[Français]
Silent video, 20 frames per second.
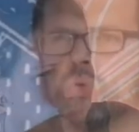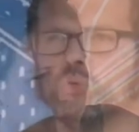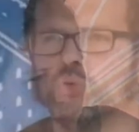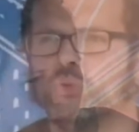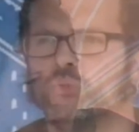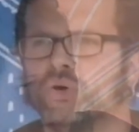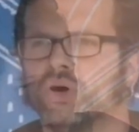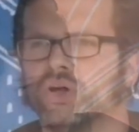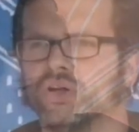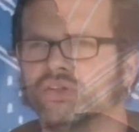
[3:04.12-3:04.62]
qu'on
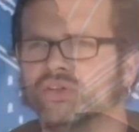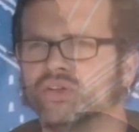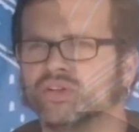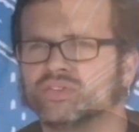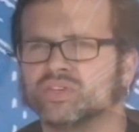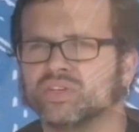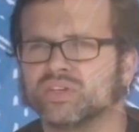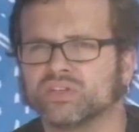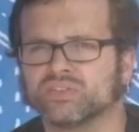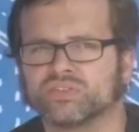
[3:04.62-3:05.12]
peut parler
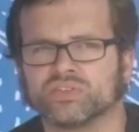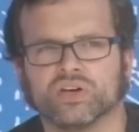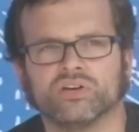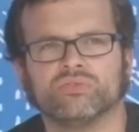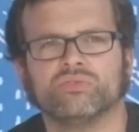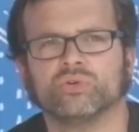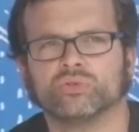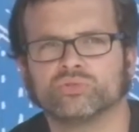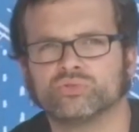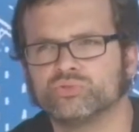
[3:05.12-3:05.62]
d'intérêt, c'est
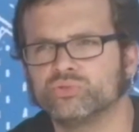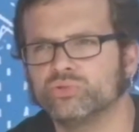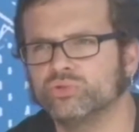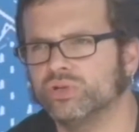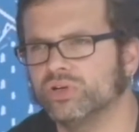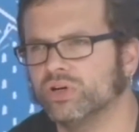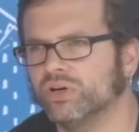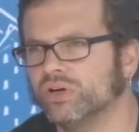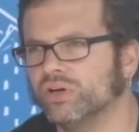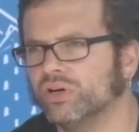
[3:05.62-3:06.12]
avant
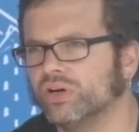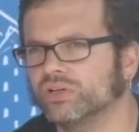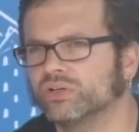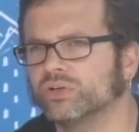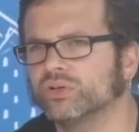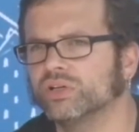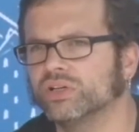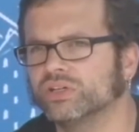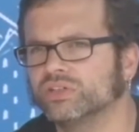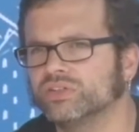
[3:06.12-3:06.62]
tout
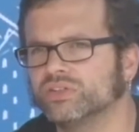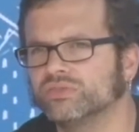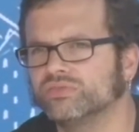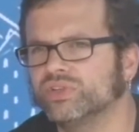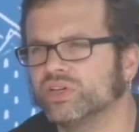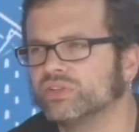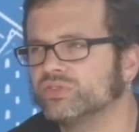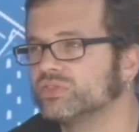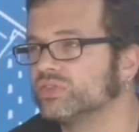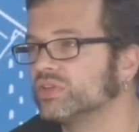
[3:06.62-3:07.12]
un collectif
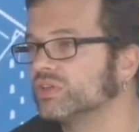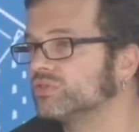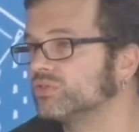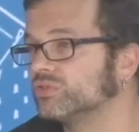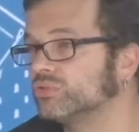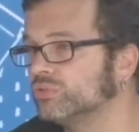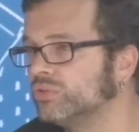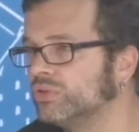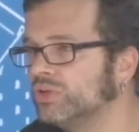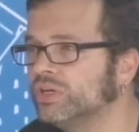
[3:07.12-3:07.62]

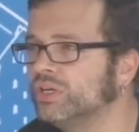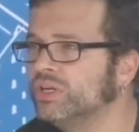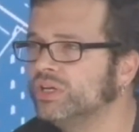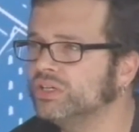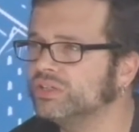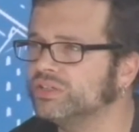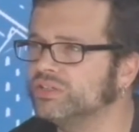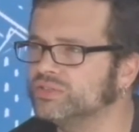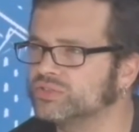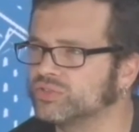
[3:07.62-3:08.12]
d'associations
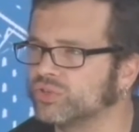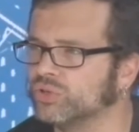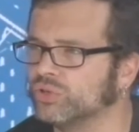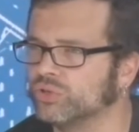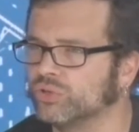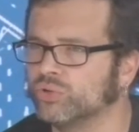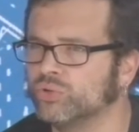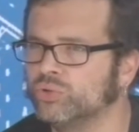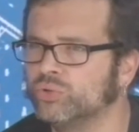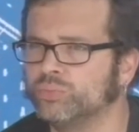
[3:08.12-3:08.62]
qui se
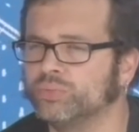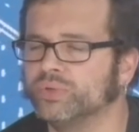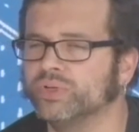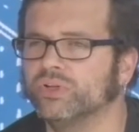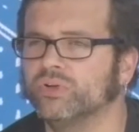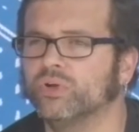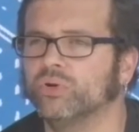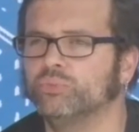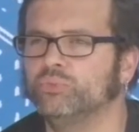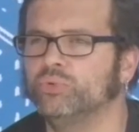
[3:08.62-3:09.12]
regroupe
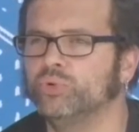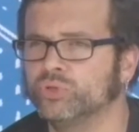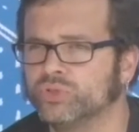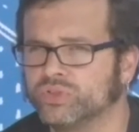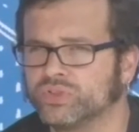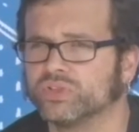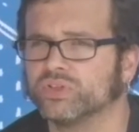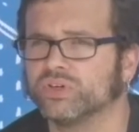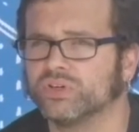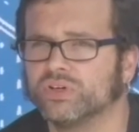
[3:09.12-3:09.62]
et le
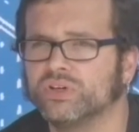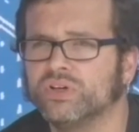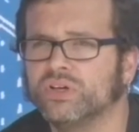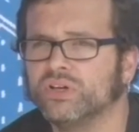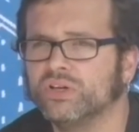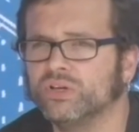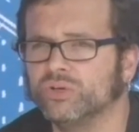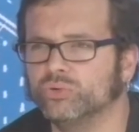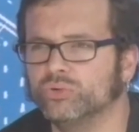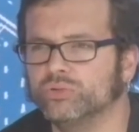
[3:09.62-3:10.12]
but
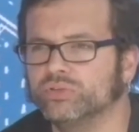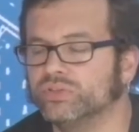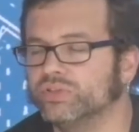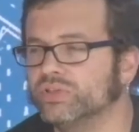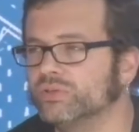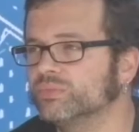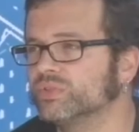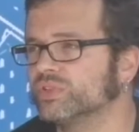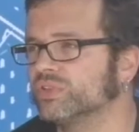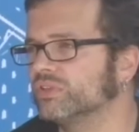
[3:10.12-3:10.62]

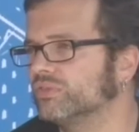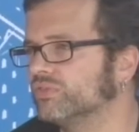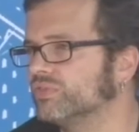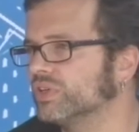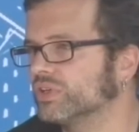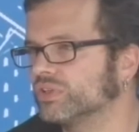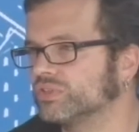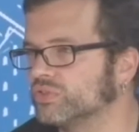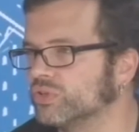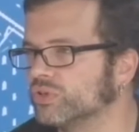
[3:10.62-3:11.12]
ultime, c'est de
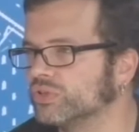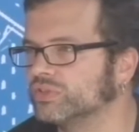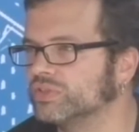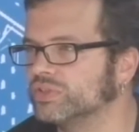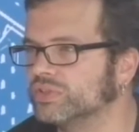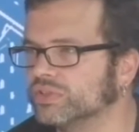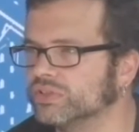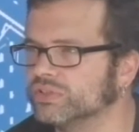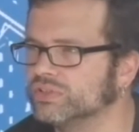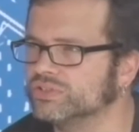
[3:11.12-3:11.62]
faire
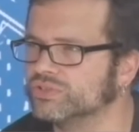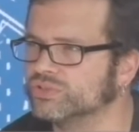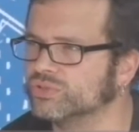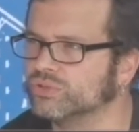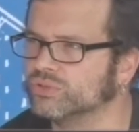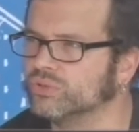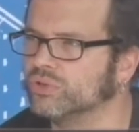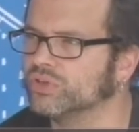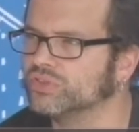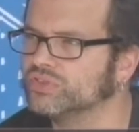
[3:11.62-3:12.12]
sortir les
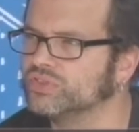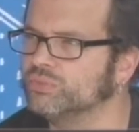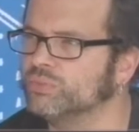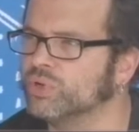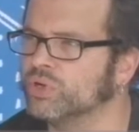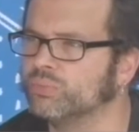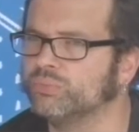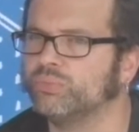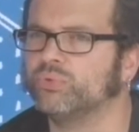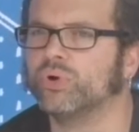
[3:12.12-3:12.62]
gens de leurs
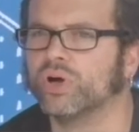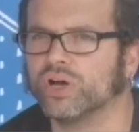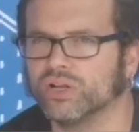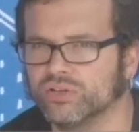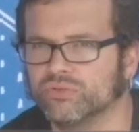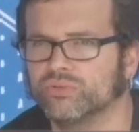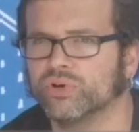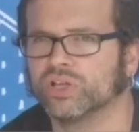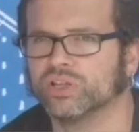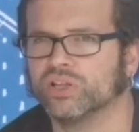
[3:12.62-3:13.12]
immeubles pour
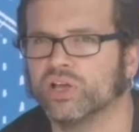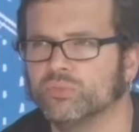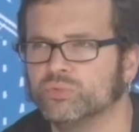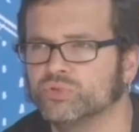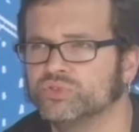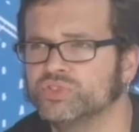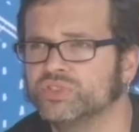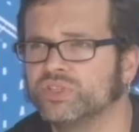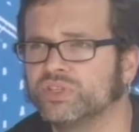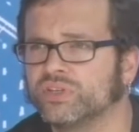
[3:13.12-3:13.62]
aller voir de la
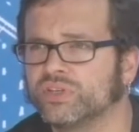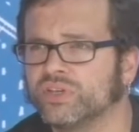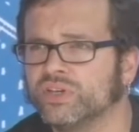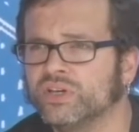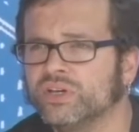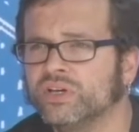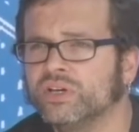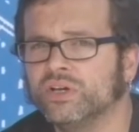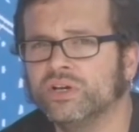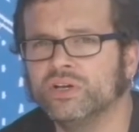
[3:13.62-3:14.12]
musique
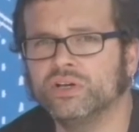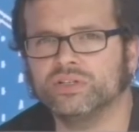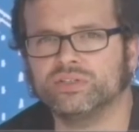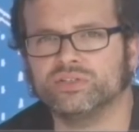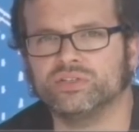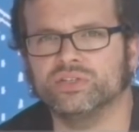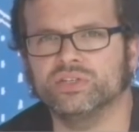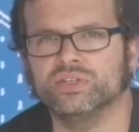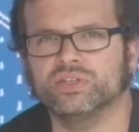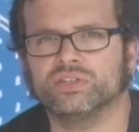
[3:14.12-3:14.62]

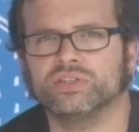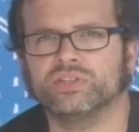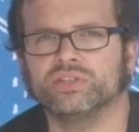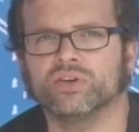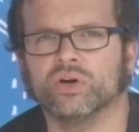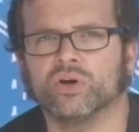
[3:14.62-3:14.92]
qui,